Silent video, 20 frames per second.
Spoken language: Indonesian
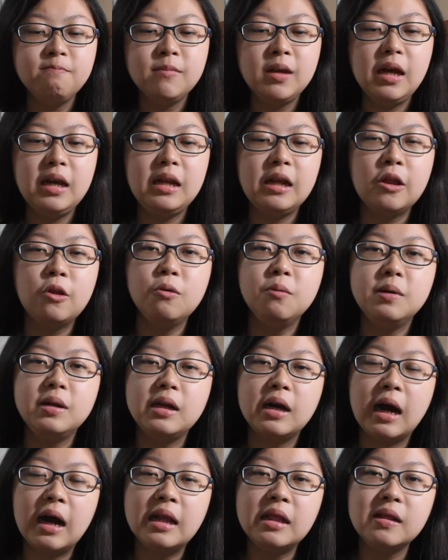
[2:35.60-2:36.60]
ini tuh
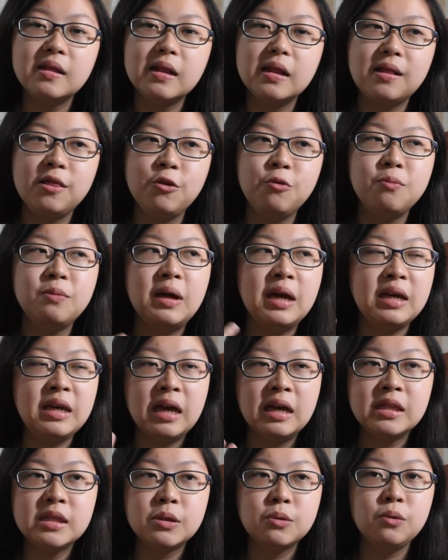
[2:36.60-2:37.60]
beneran
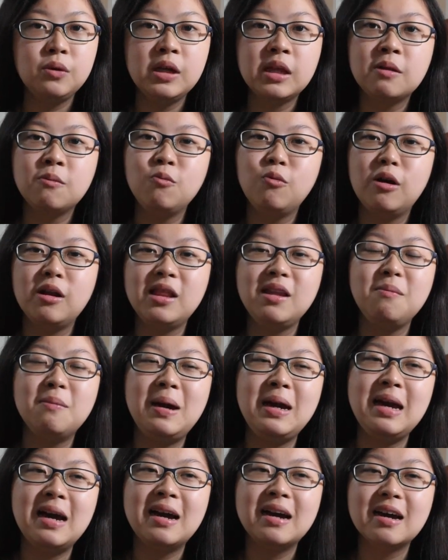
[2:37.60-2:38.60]
lumayan sulit buat
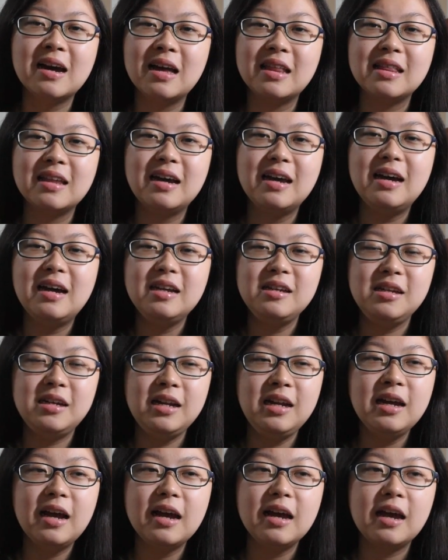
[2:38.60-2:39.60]
dibayangkan
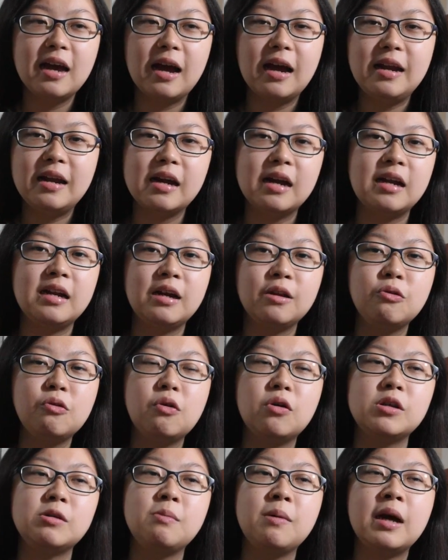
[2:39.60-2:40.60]
jadi kayak kadang-kadang
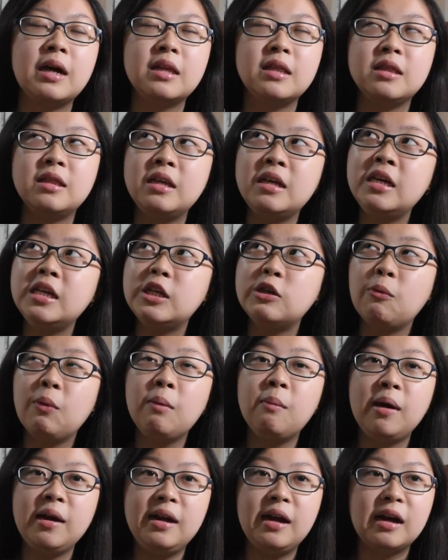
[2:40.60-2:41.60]
tuh harus berhenti
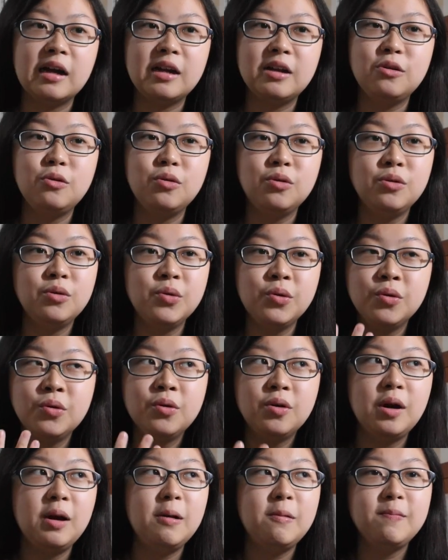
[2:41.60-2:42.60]
coba bayangin
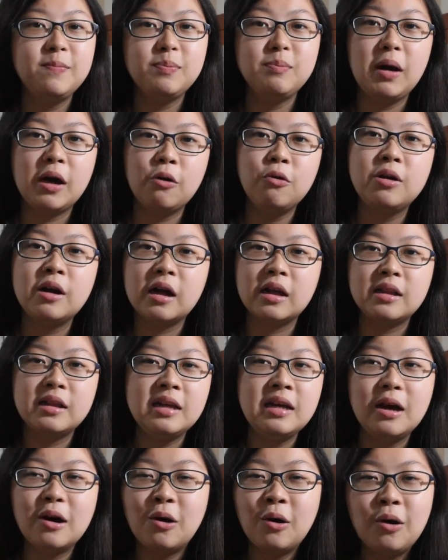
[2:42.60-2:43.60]
dulu biar aku
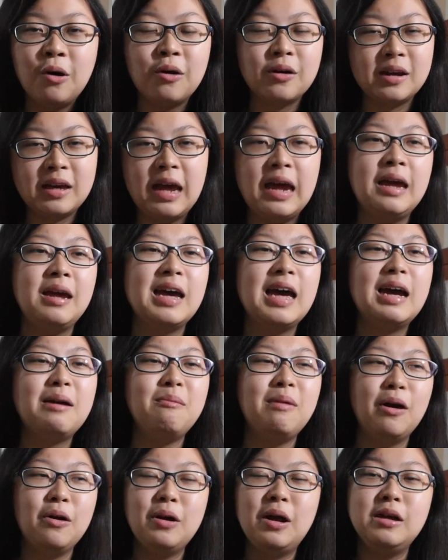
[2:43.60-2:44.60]
ngerti oh oke okay.
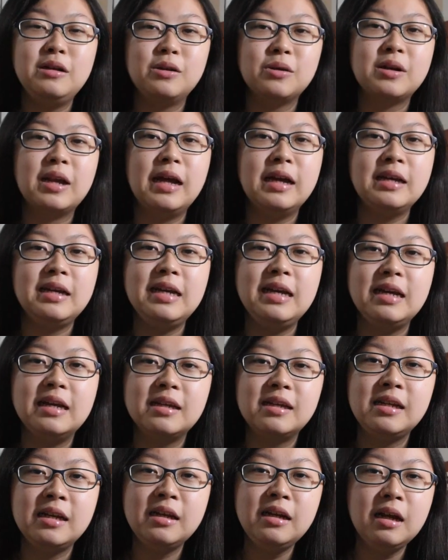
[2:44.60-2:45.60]
baru lanjut
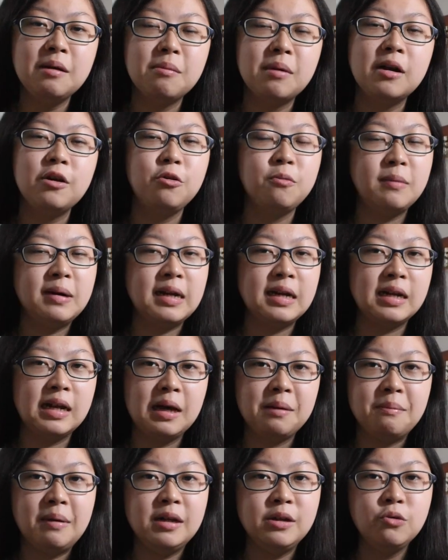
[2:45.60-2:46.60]
lagi jadi emang lumayan
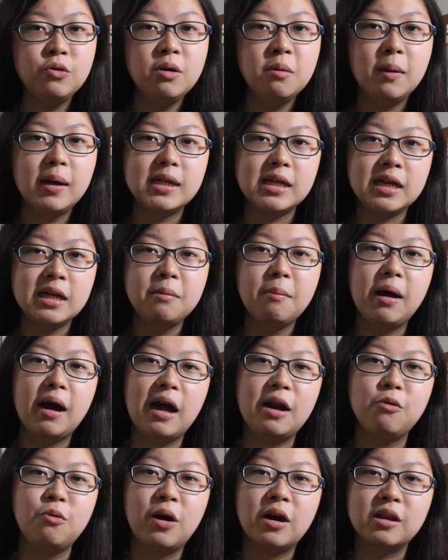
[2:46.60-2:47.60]
lama juga bacanya
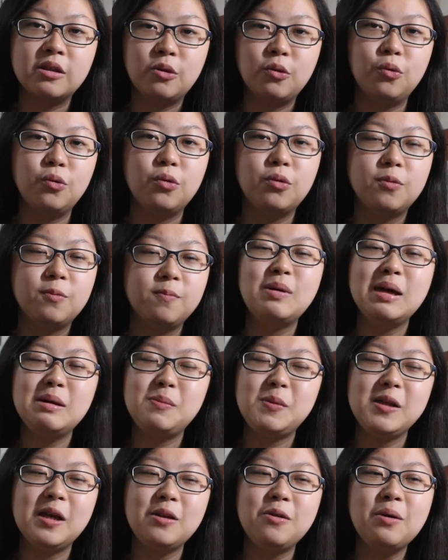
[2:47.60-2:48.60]
makan waktu
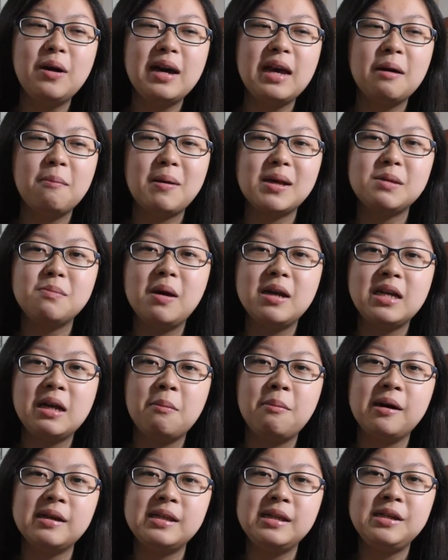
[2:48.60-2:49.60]
vibesnya tuh kayak pas baca
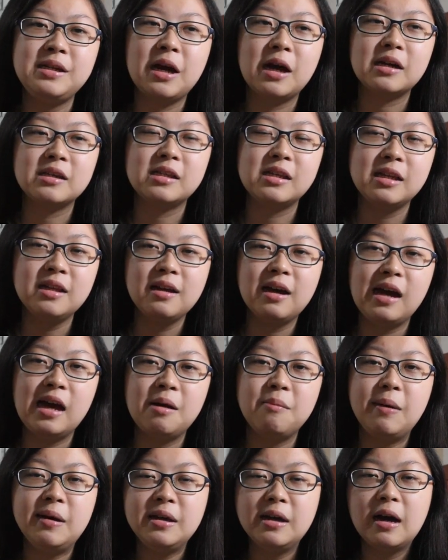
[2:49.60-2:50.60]
Percy Jackson
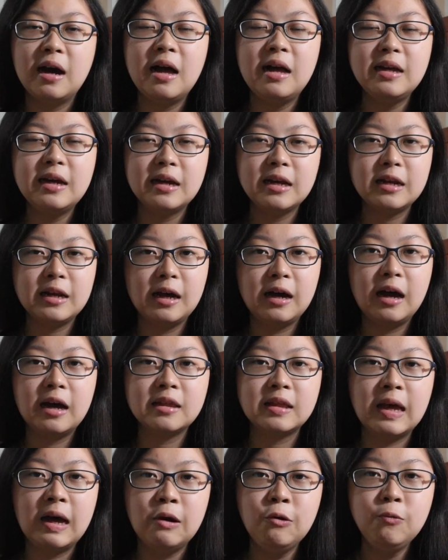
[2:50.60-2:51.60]
kayak banyak hal yang kita
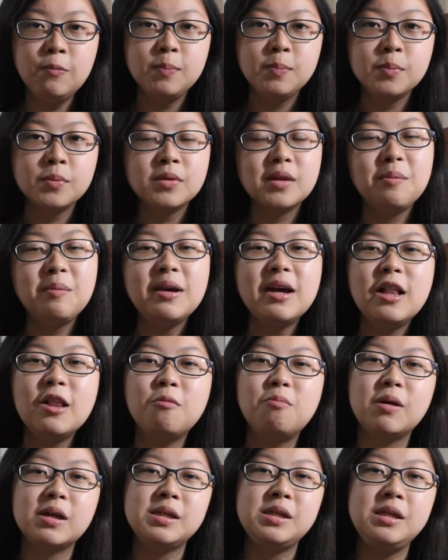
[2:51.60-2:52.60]
nggak tahu tapi kalau
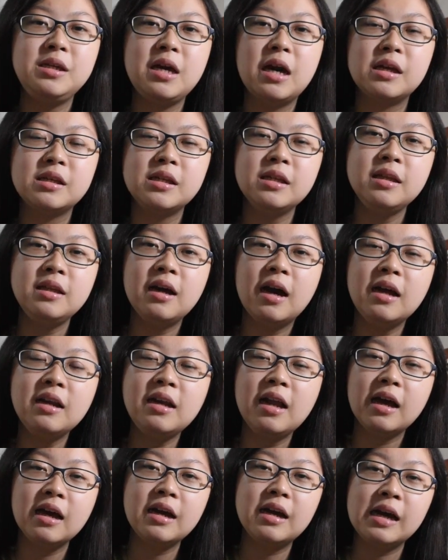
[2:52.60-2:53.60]
Percy Jackson dia
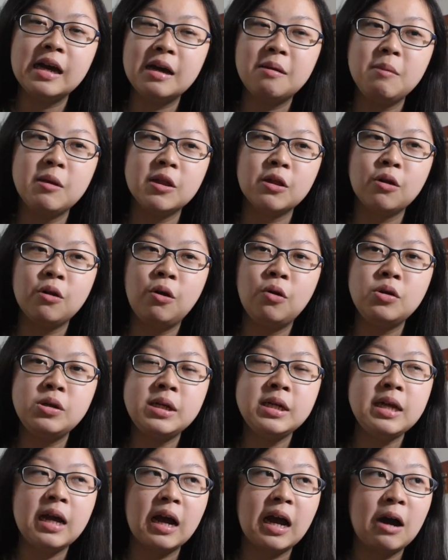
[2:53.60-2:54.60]
kan dari Greek
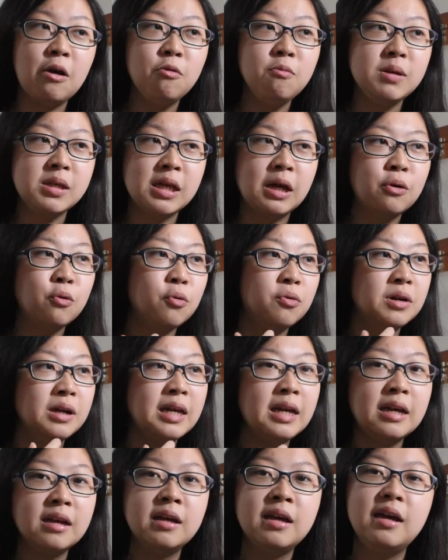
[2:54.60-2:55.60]
mythology ya kamu bisa
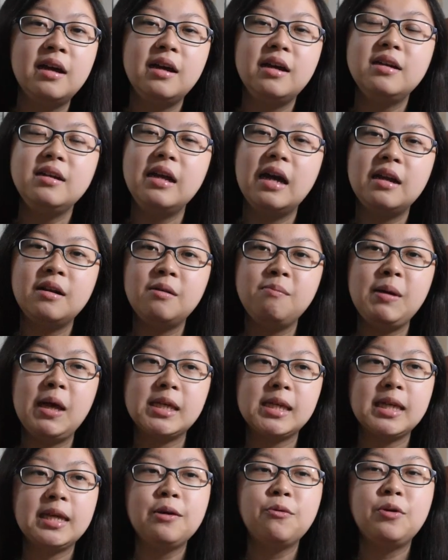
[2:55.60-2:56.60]
googling dan
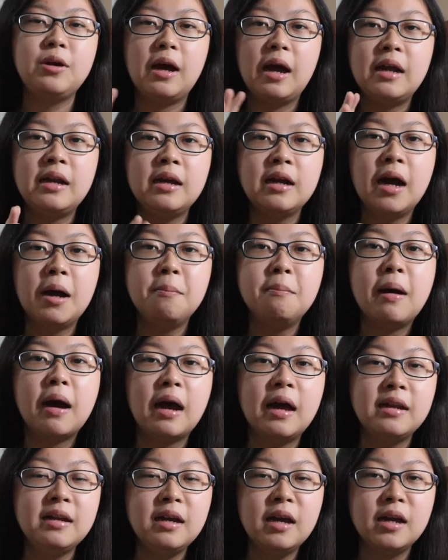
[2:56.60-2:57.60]
biasanya udah ada
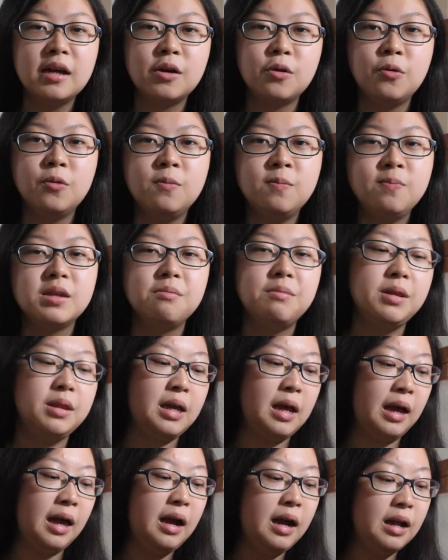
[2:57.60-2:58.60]
gambarannya gitu
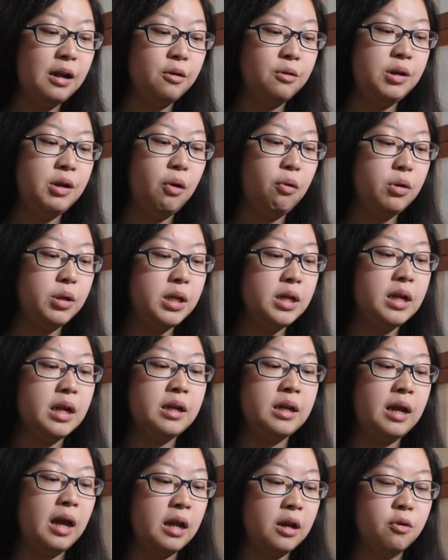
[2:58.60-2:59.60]
sementara kalau di Ocean
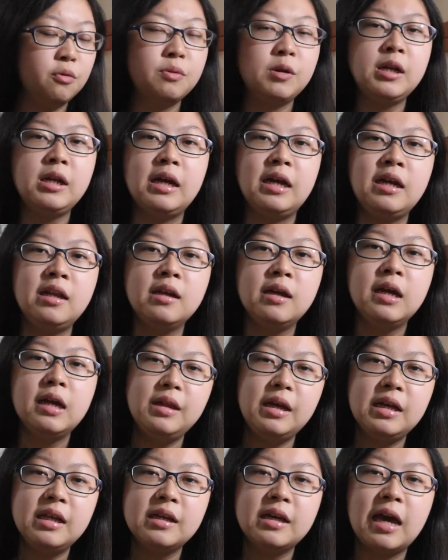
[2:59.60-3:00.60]
at the End of the Lane
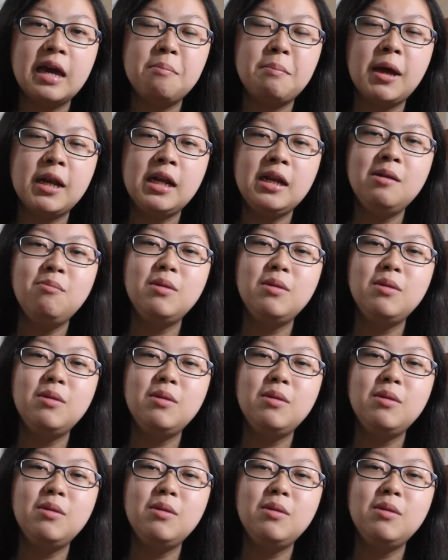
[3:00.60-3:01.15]
Neil Gaiman ini